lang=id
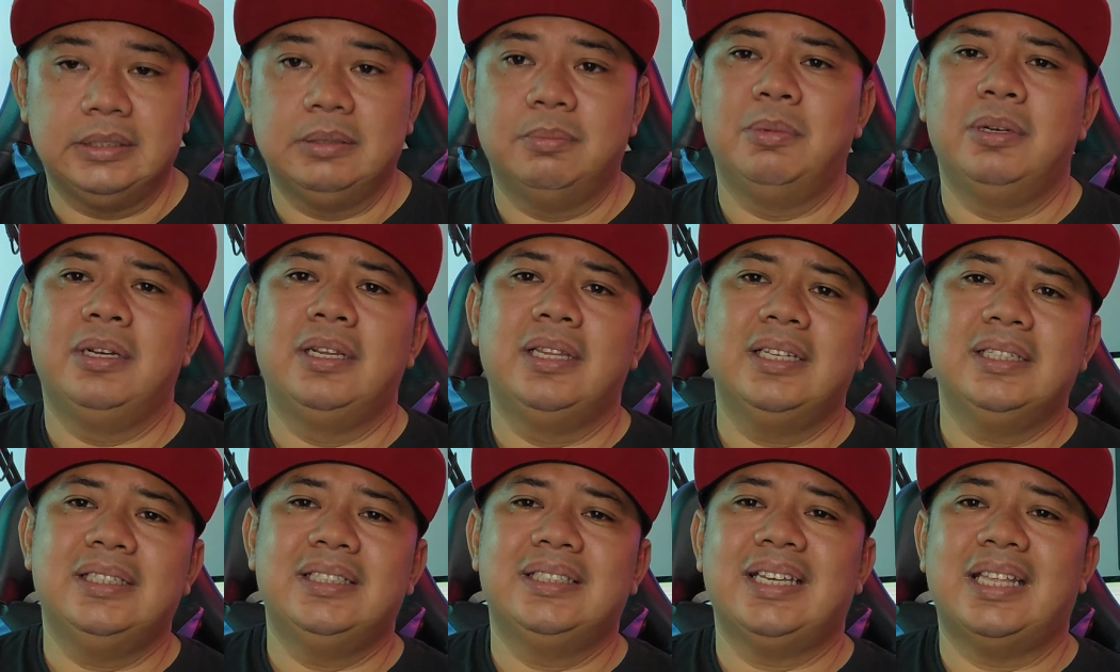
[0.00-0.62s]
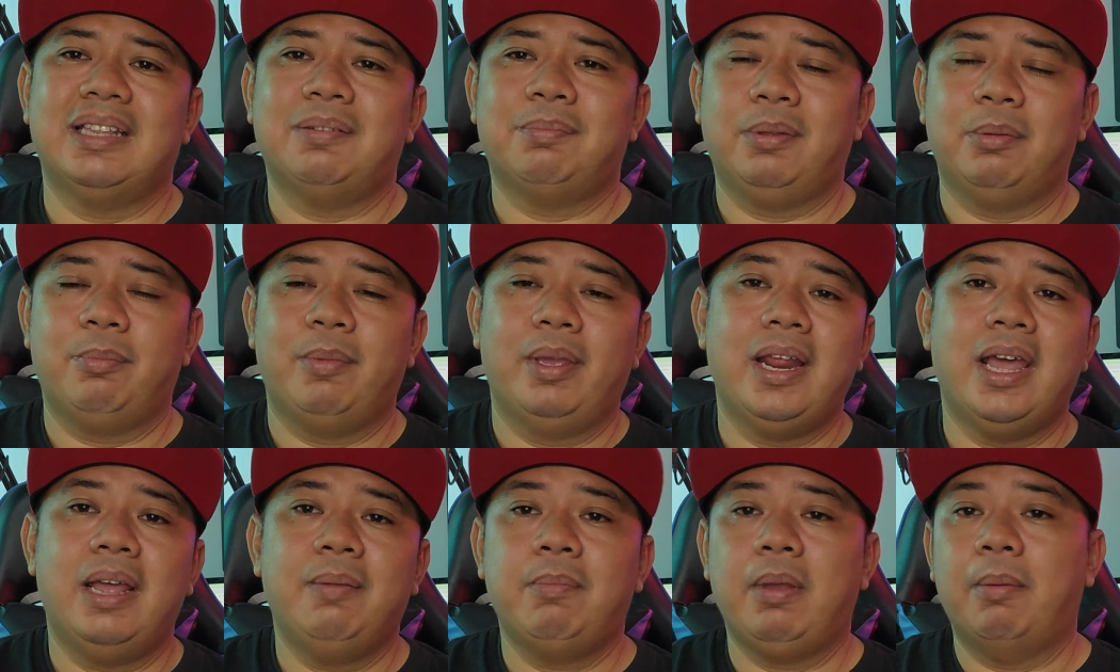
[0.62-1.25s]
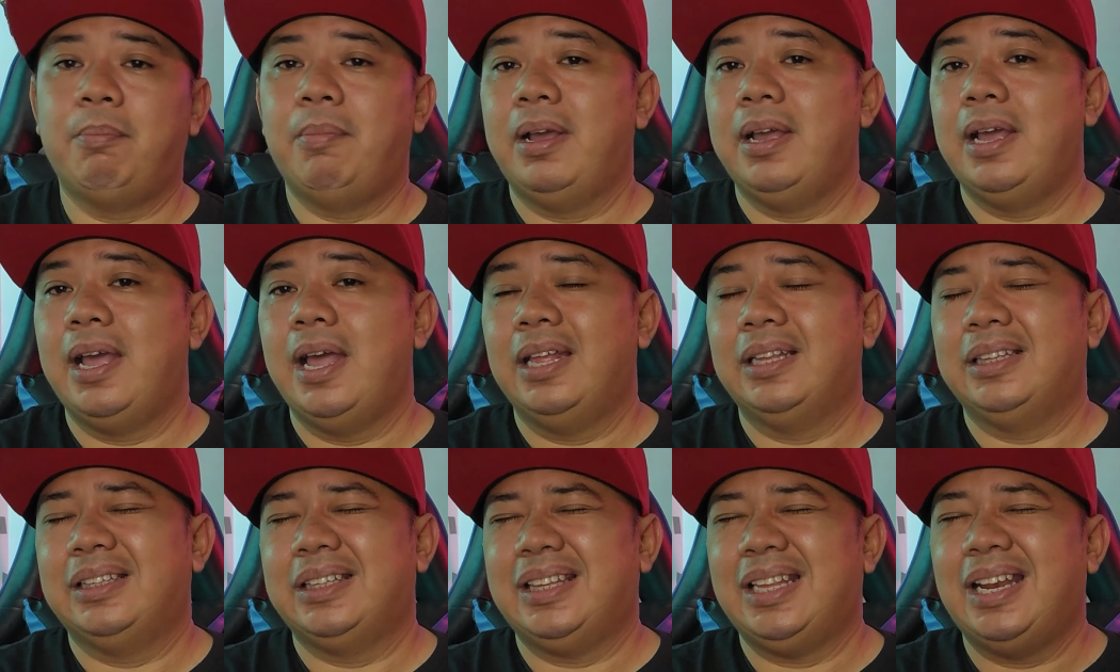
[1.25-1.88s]
Sebenarnya secara perbedaan memang
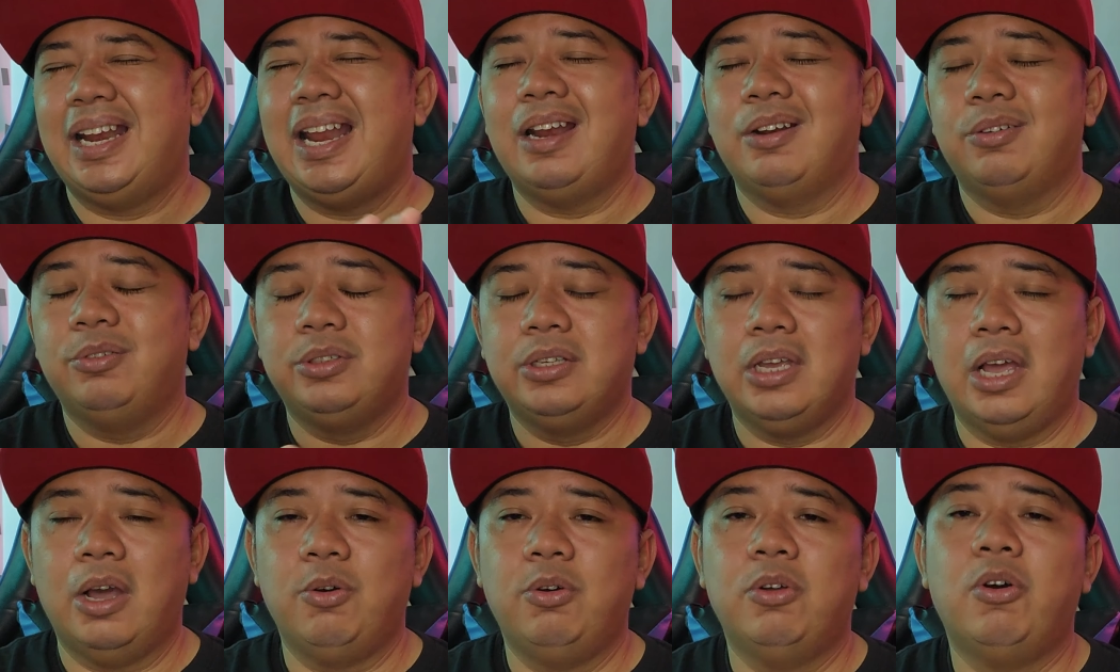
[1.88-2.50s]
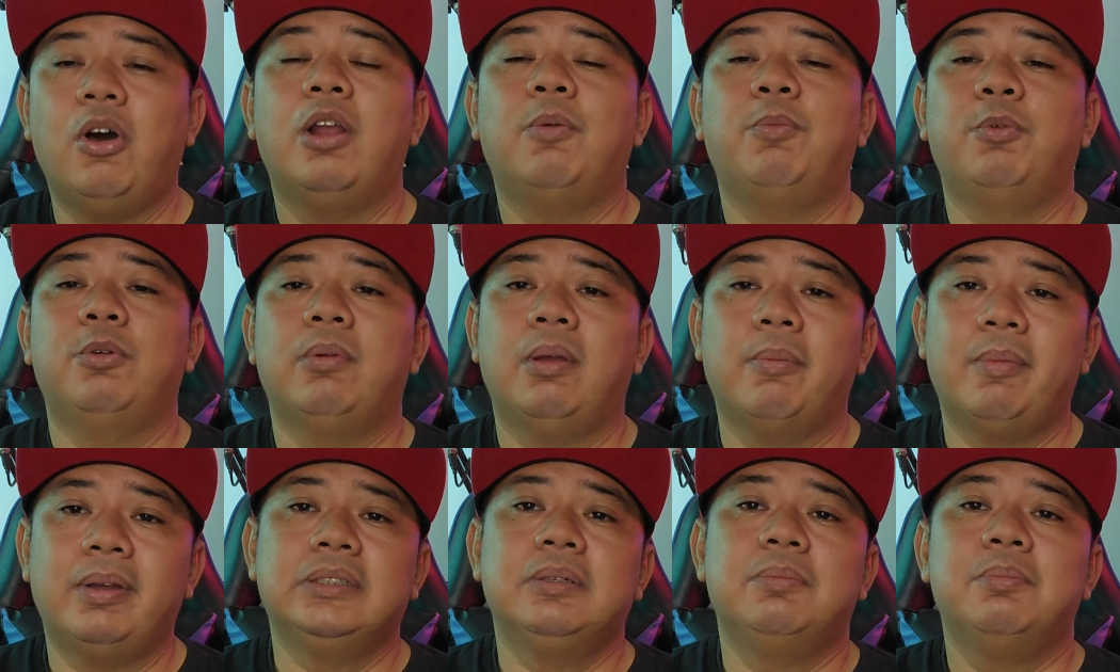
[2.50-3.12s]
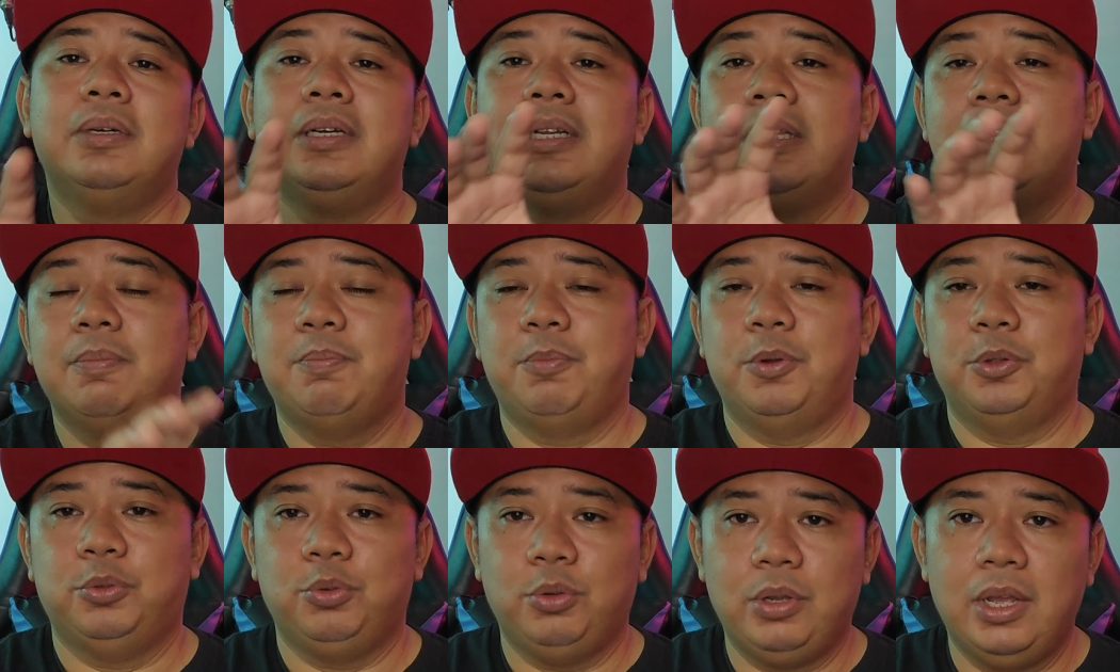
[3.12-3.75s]
nggak terlalu jauh, walaupun memang sebenarnya
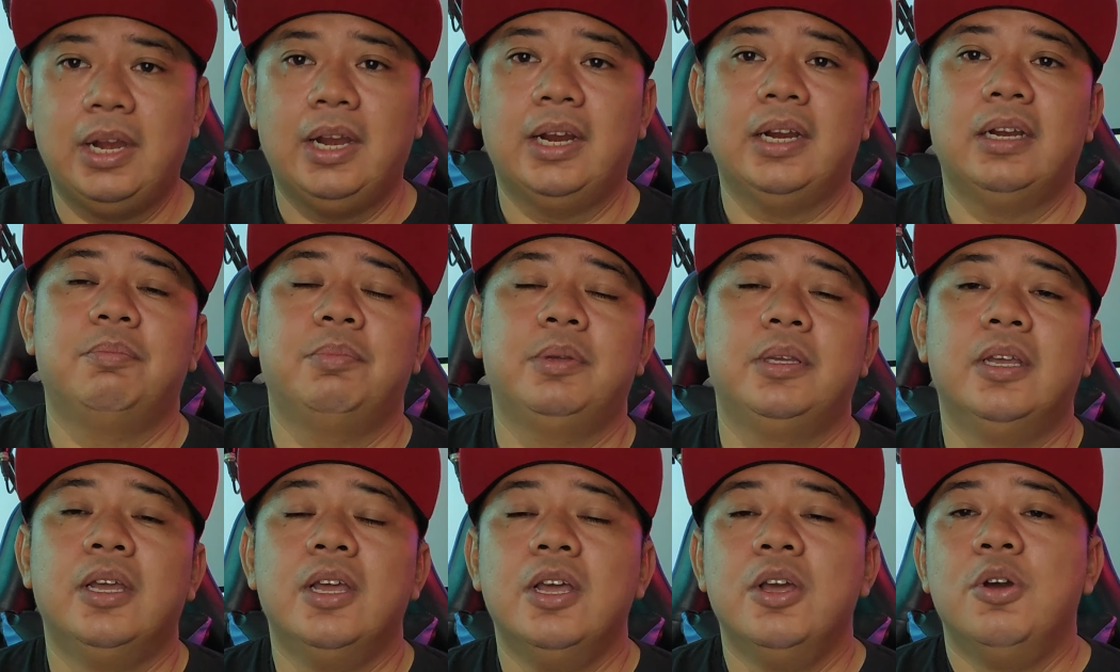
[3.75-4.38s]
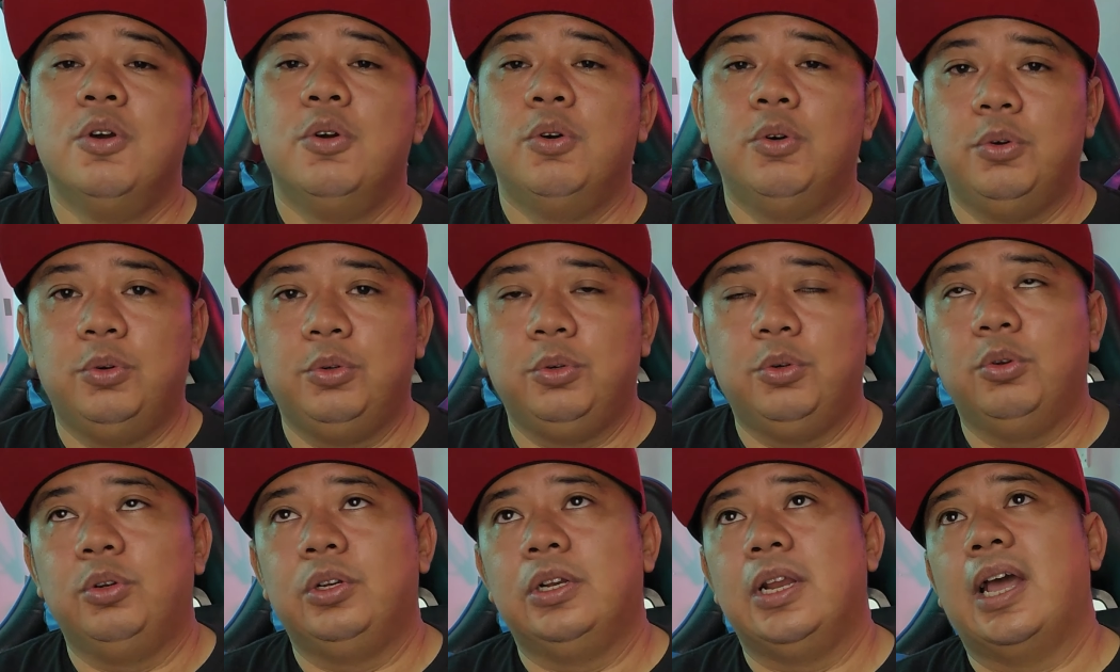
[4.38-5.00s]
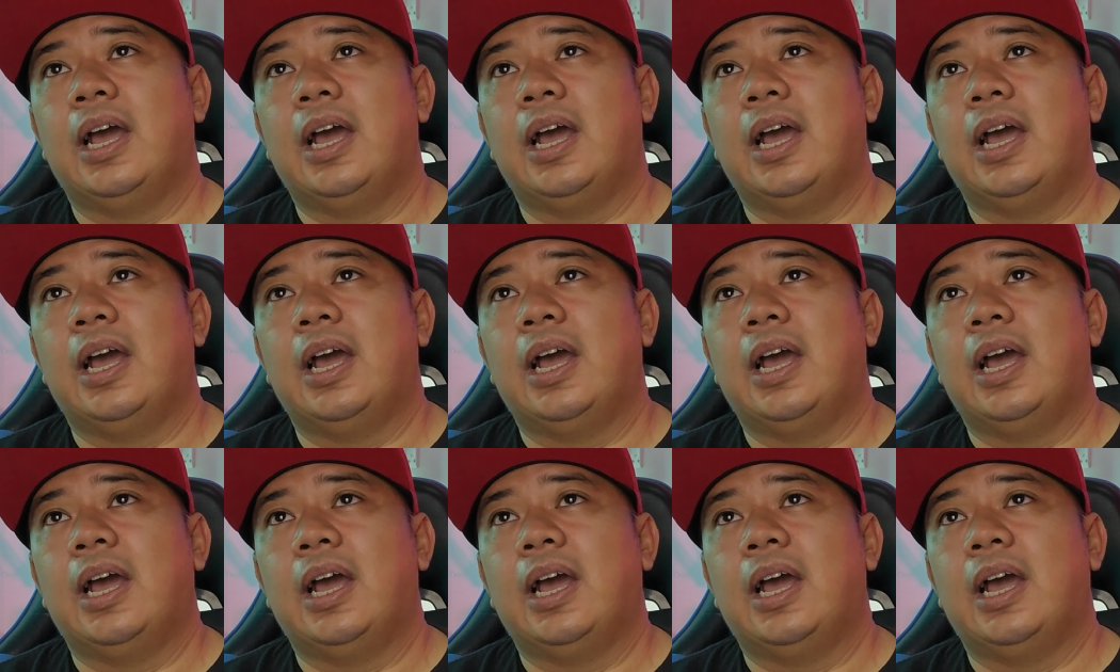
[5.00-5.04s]
Portugal yang lebih unggul.